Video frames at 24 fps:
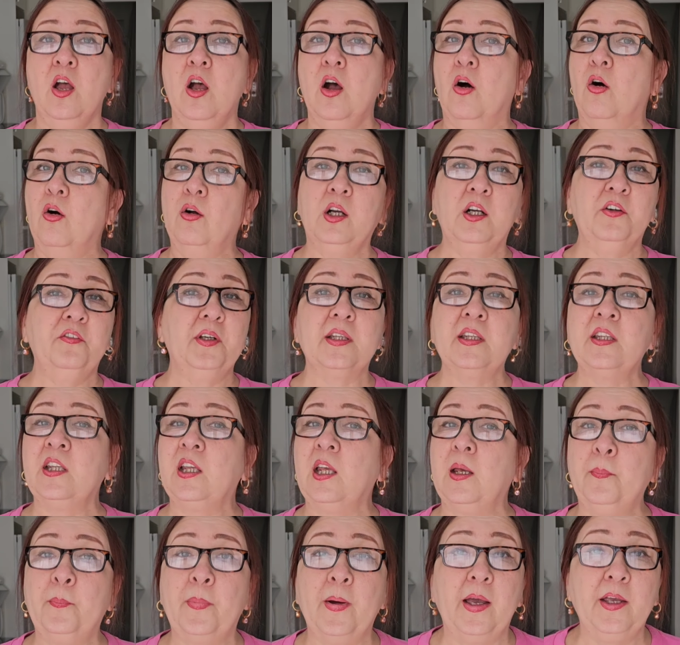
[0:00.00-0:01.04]
Он говорит,
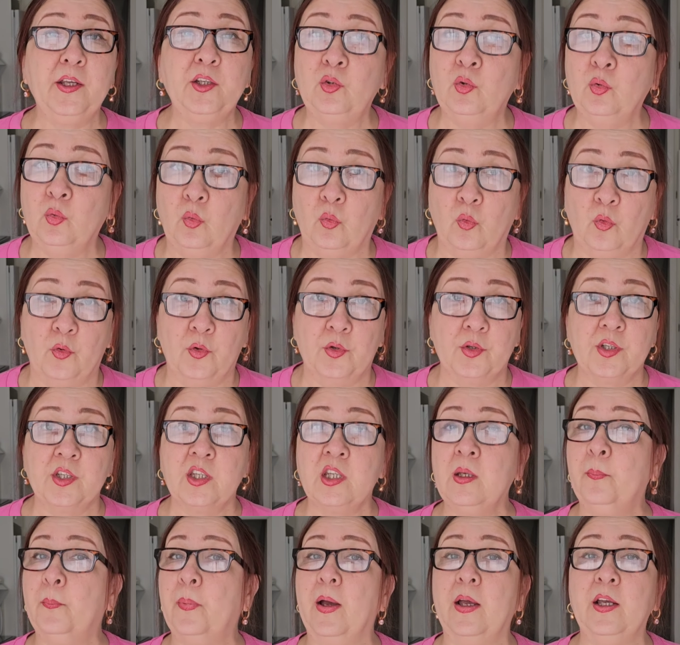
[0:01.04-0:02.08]
не пойду,
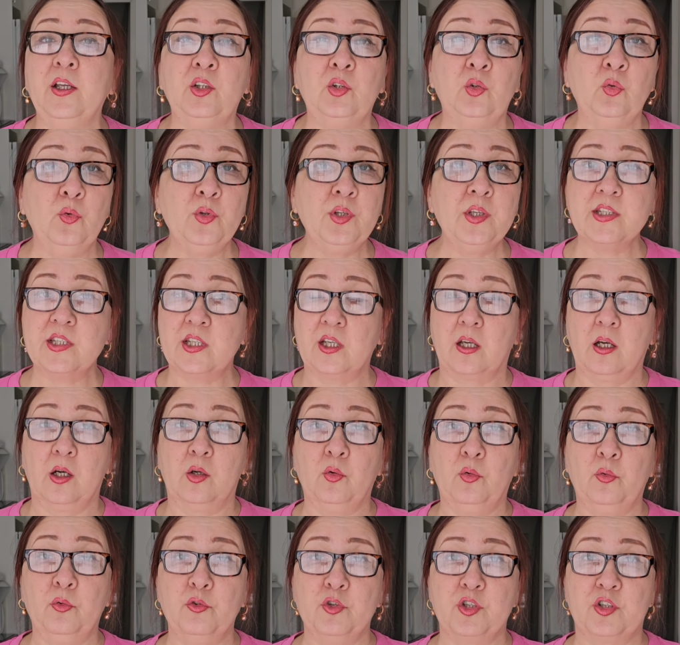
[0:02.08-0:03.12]
не пойду ни за
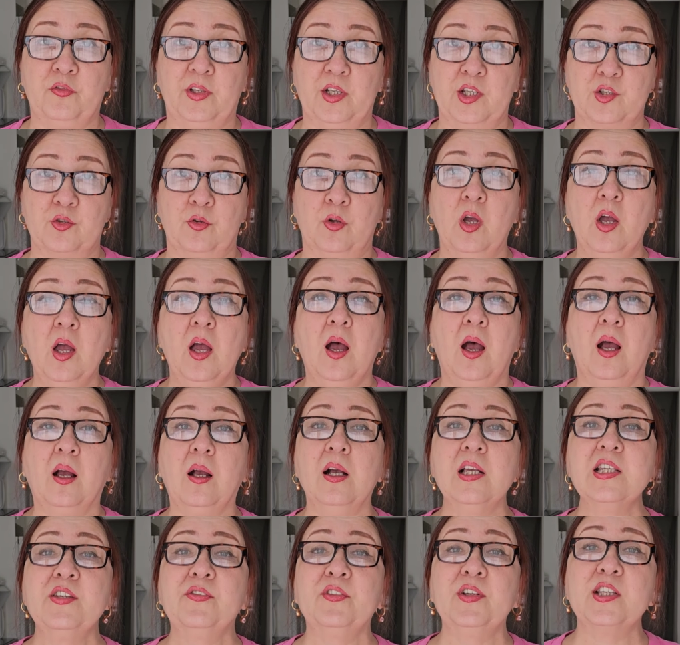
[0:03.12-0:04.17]
какую Швецию.
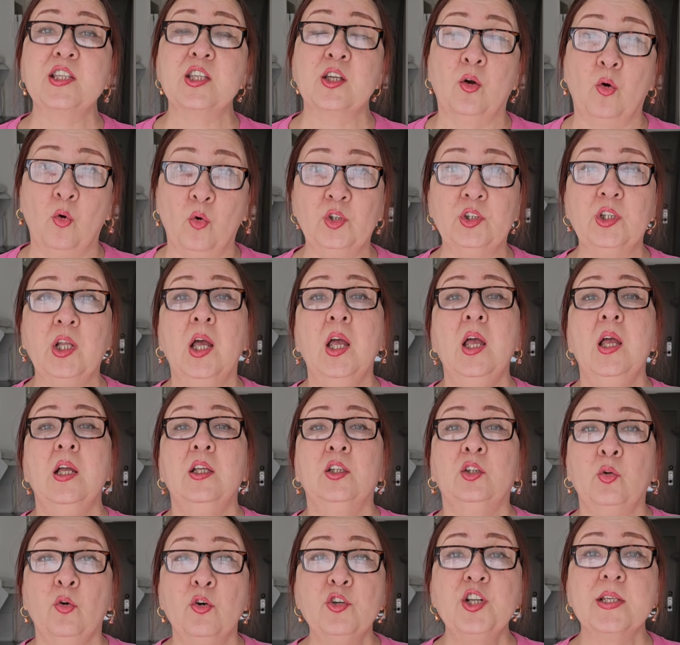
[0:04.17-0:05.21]
Оказывается, он
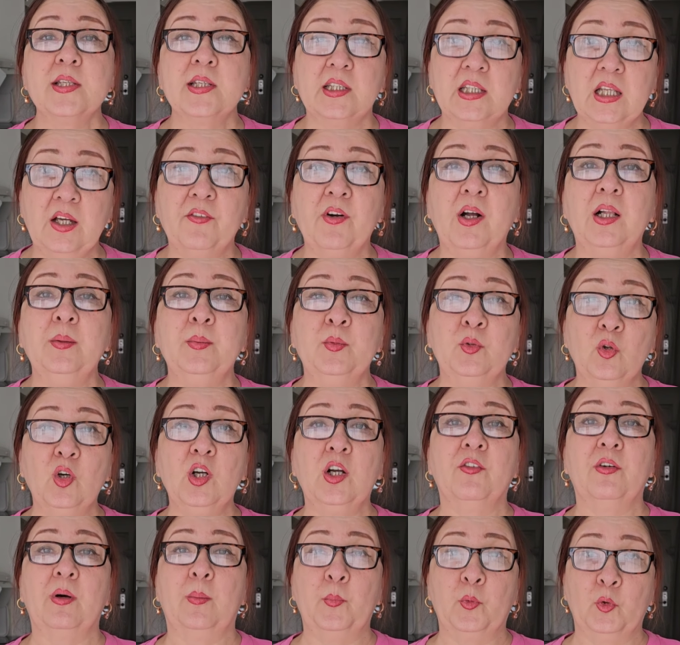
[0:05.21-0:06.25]
тоже задавал много
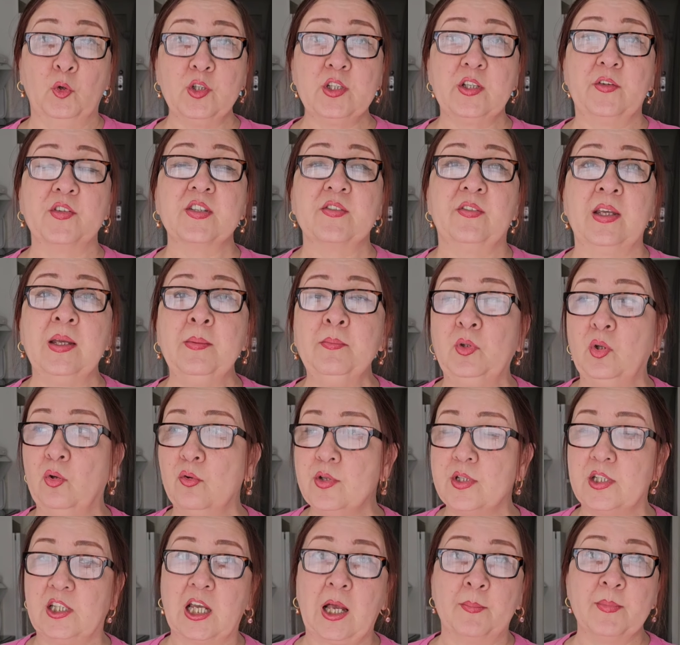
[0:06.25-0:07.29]
вопросов своим
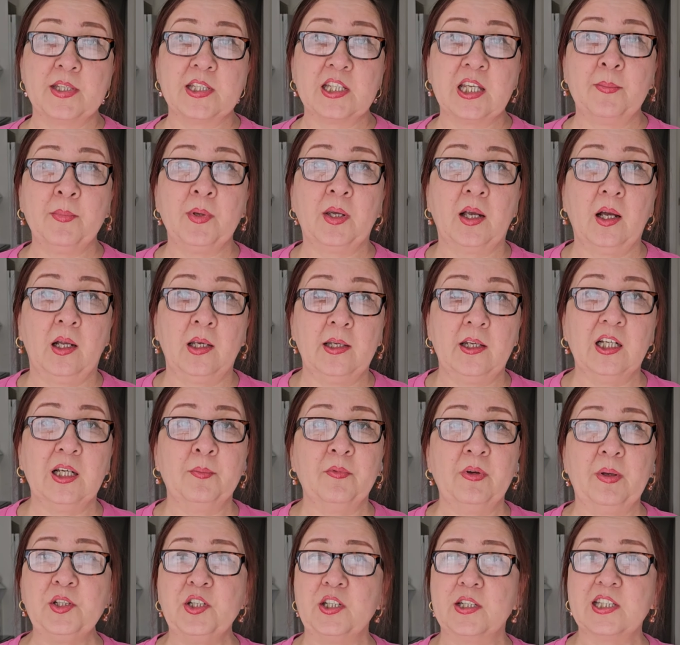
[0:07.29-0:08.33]
друзьям, с теми коллегами,
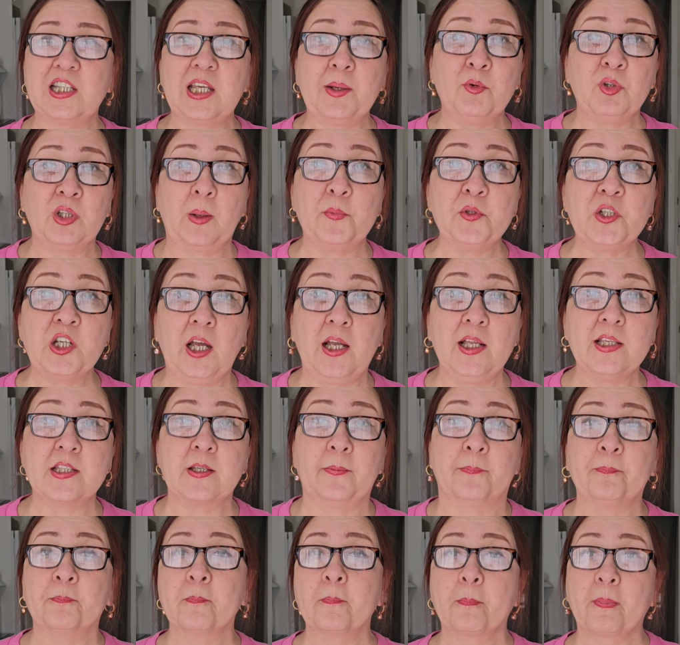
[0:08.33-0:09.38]
вообще с кем он
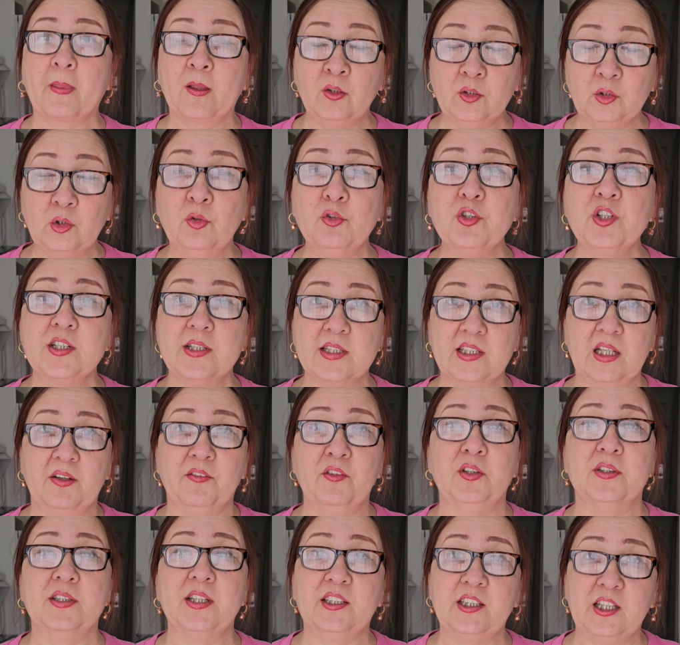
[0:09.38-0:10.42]
общается – он тоже
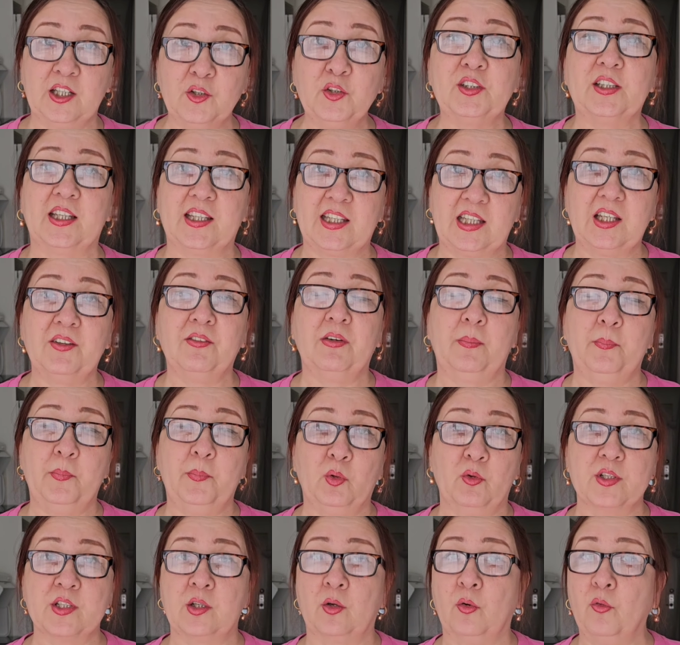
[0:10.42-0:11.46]
задает такие
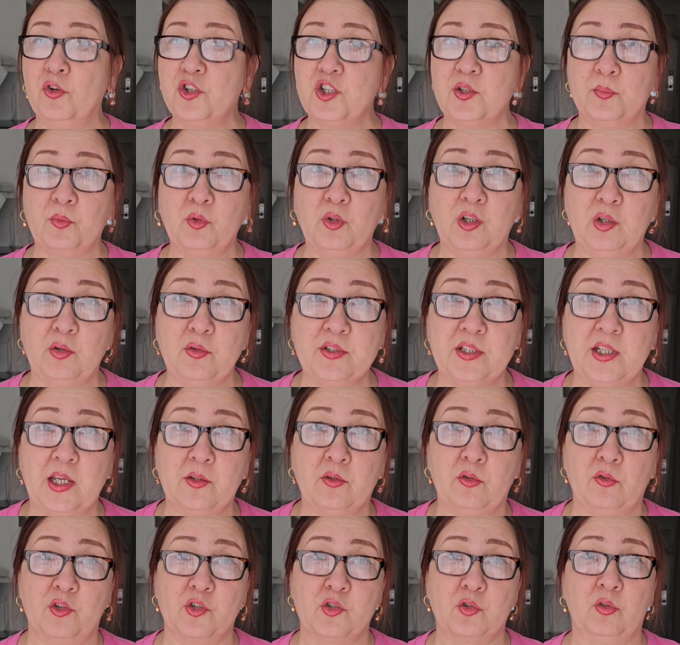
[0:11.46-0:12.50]
вопросы. Очень много людей
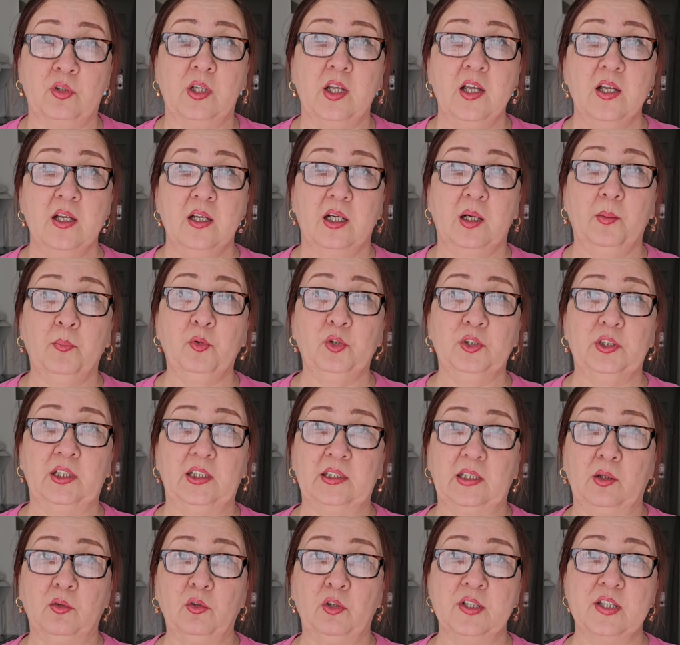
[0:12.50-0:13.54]
тоже, он работает в
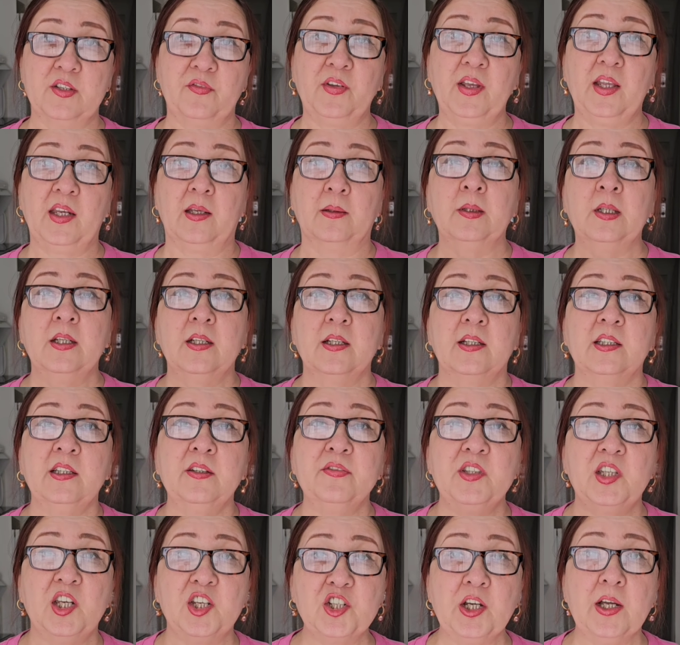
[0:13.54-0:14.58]
такой сфере, где
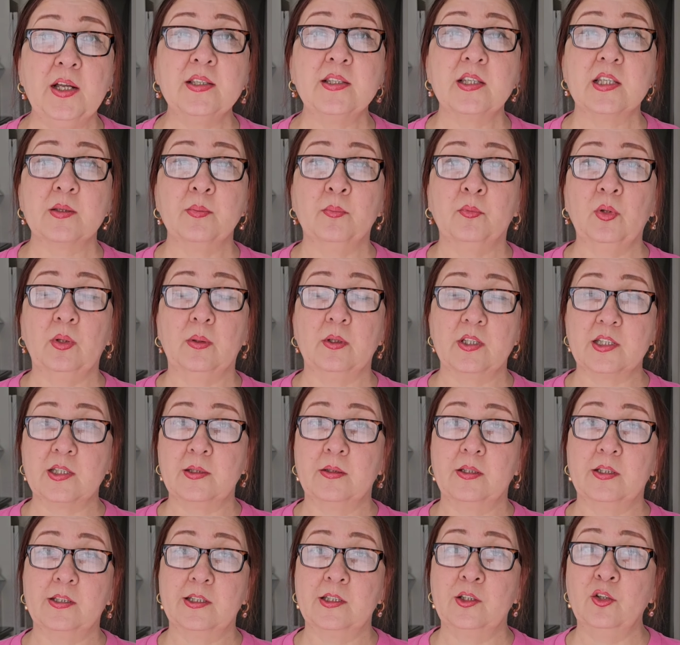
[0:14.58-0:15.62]
встречается с,
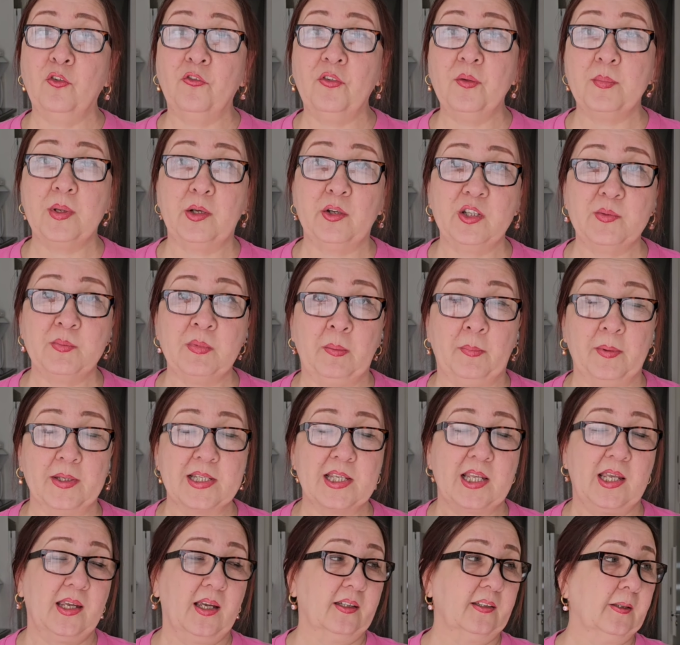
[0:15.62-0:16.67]
с, с новыми людьми
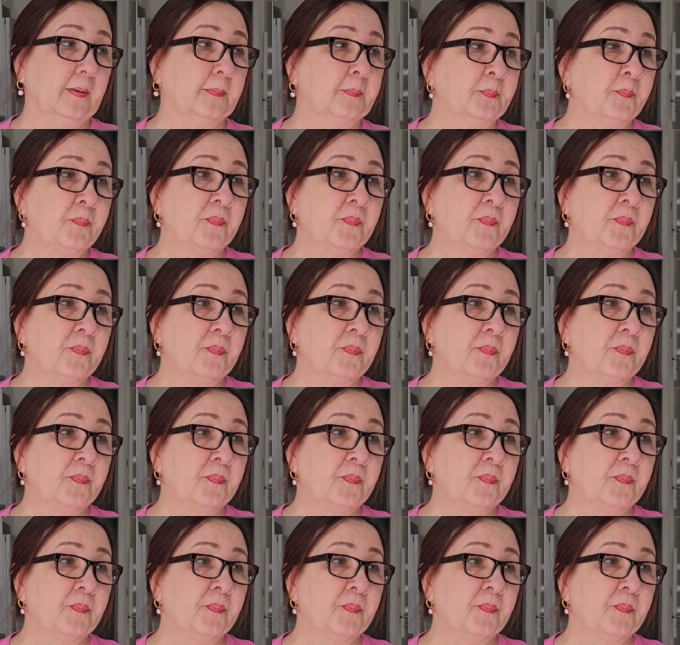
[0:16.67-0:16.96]
постоянно.